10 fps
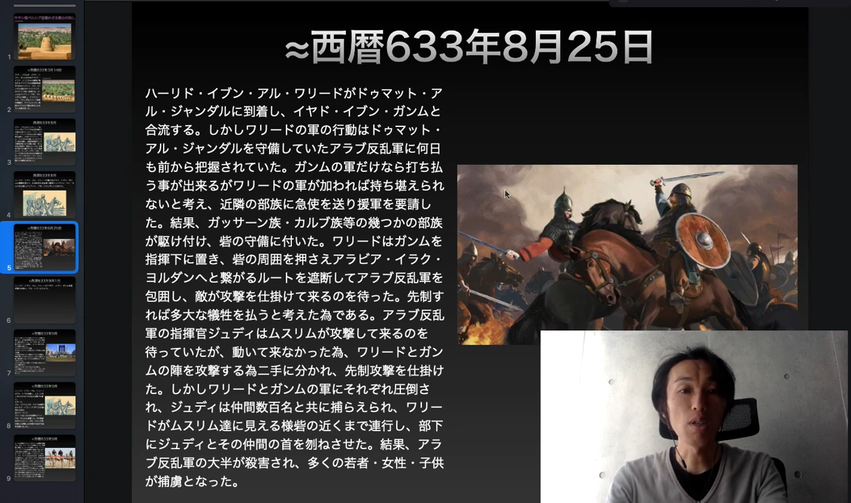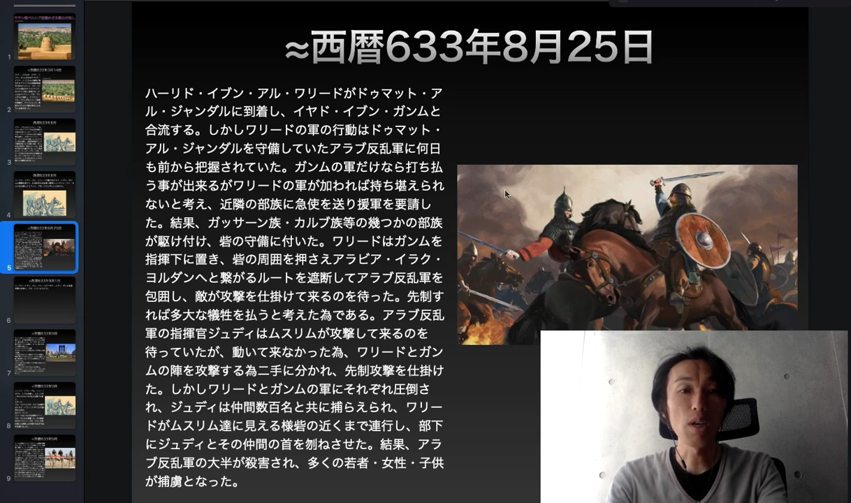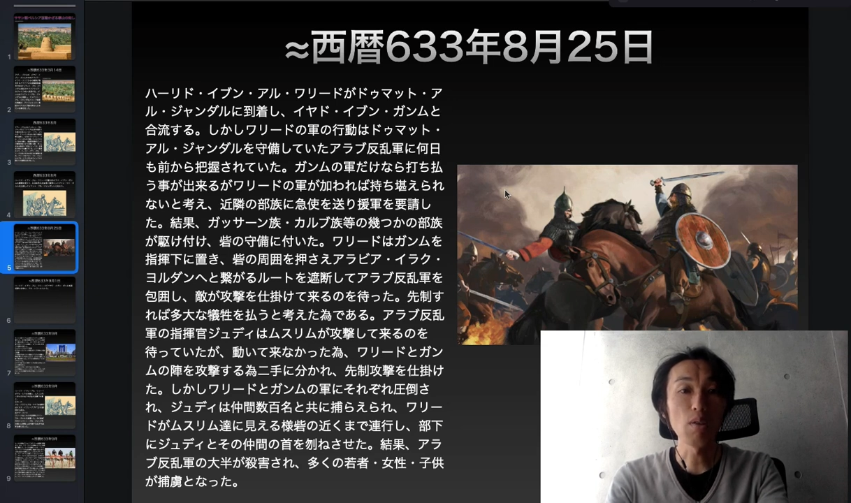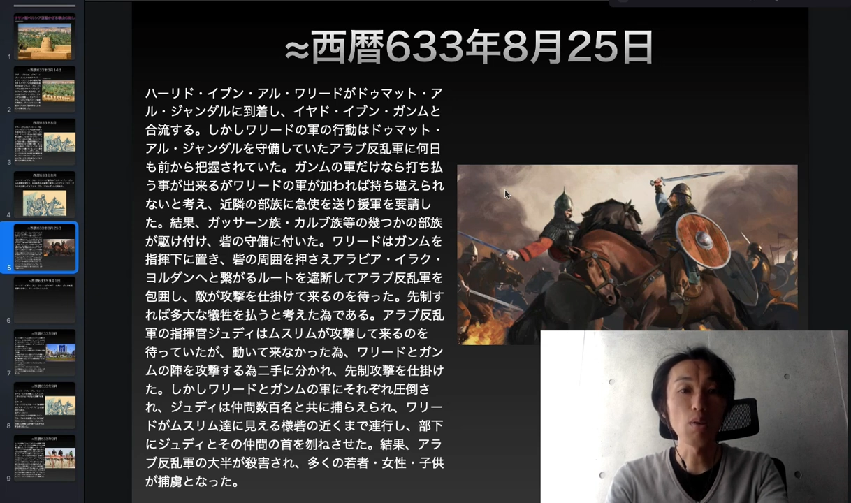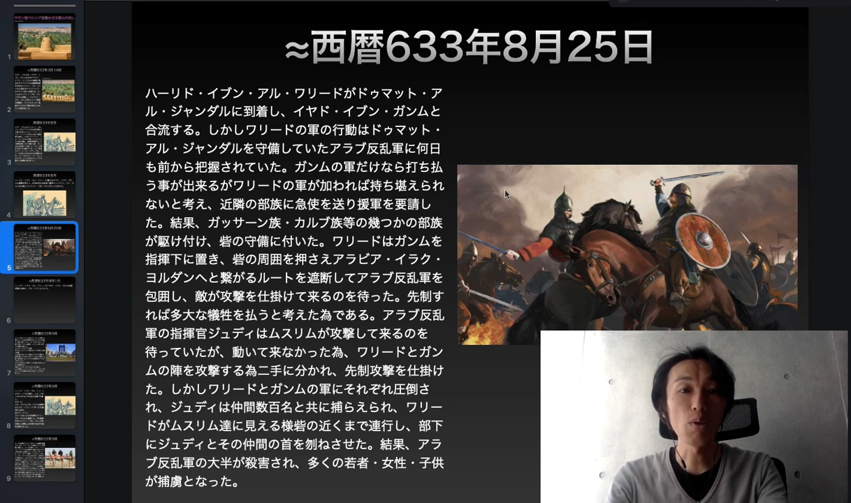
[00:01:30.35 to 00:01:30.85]

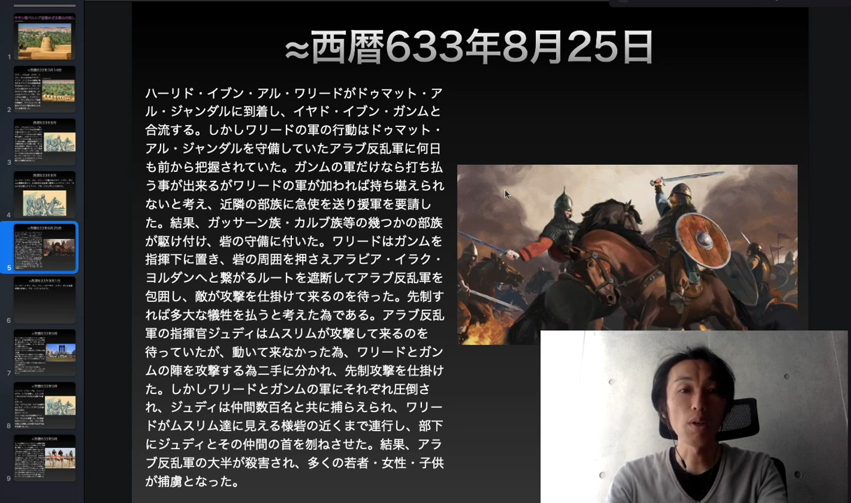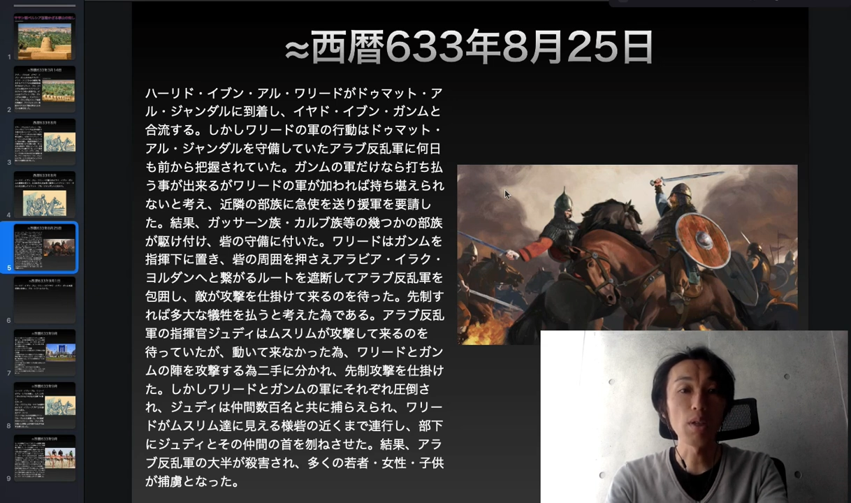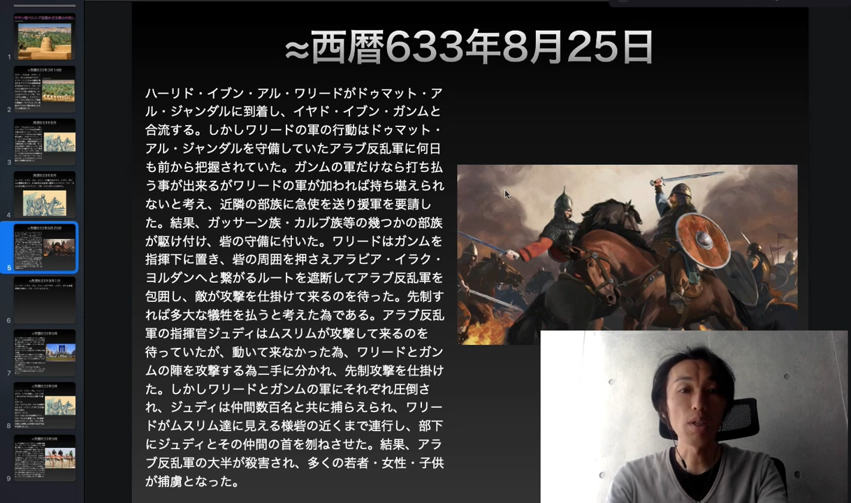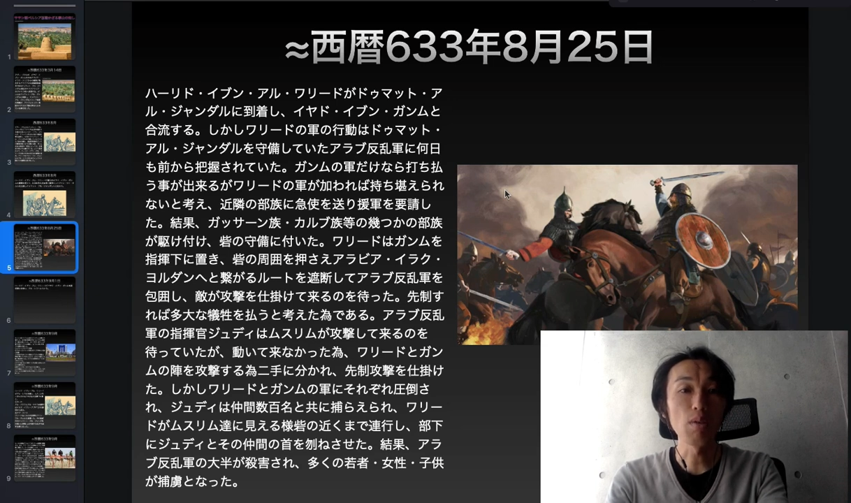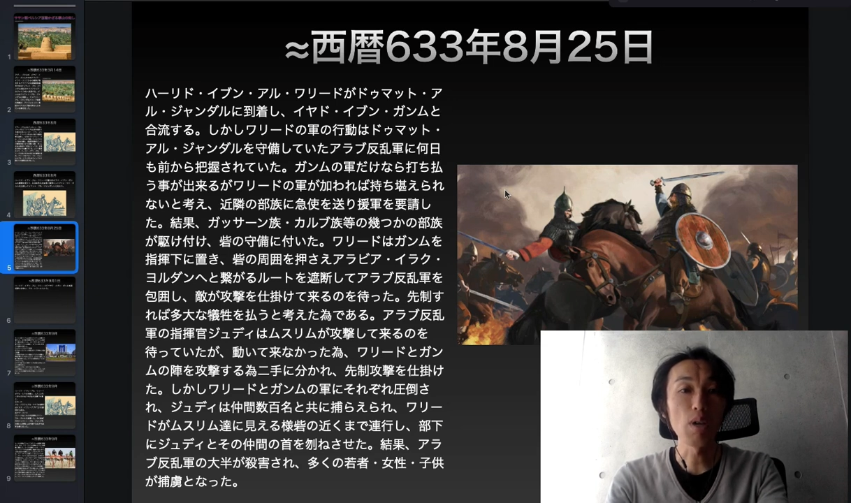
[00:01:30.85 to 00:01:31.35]
払うことがで
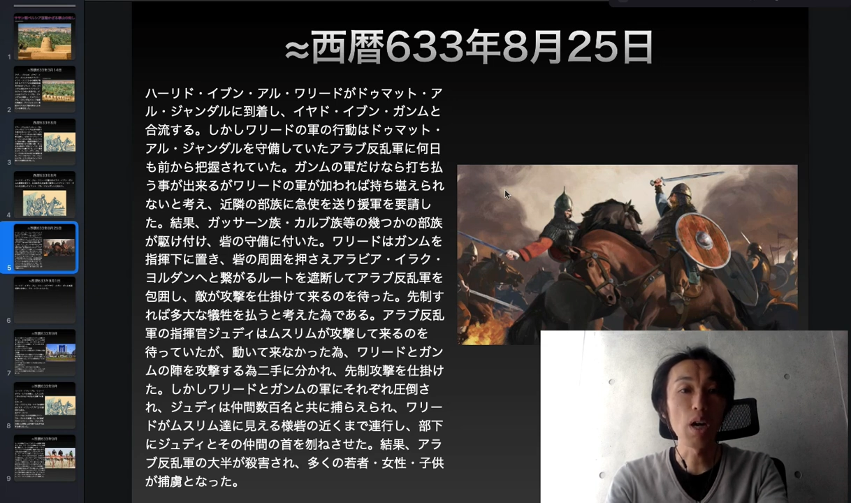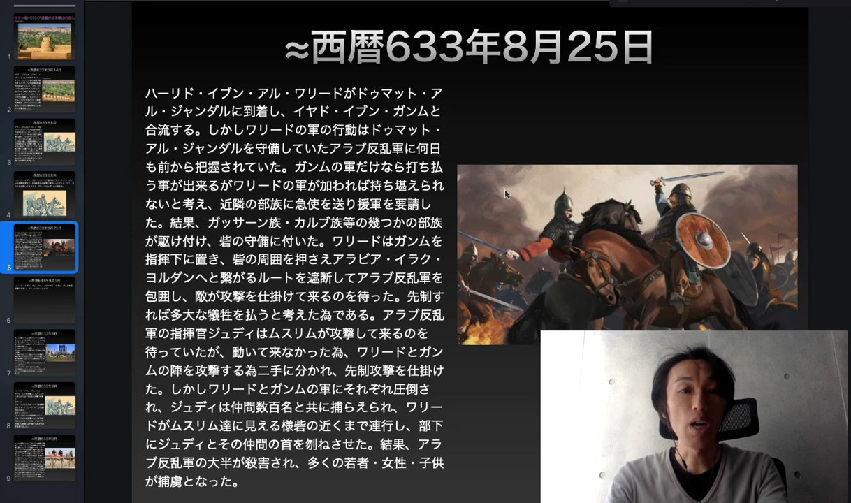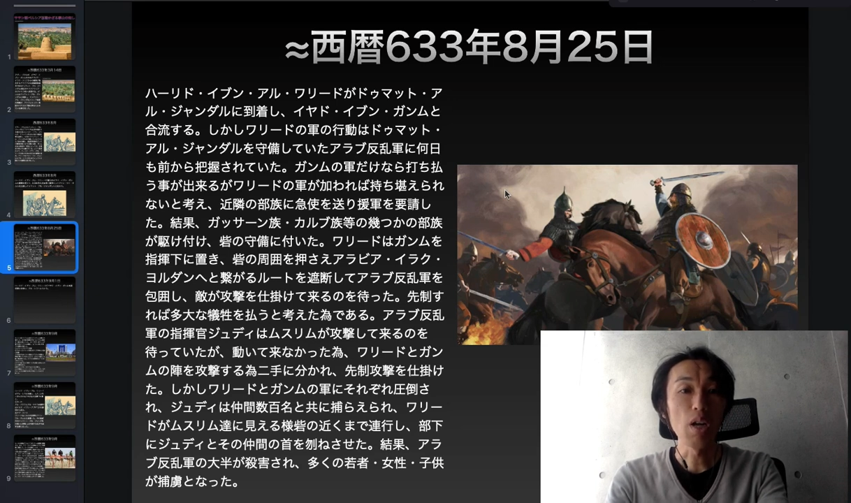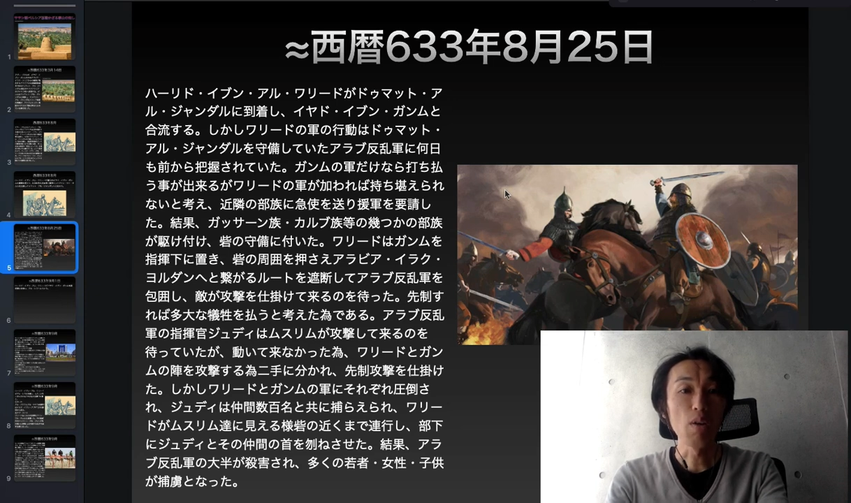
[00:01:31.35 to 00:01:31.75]
きるが、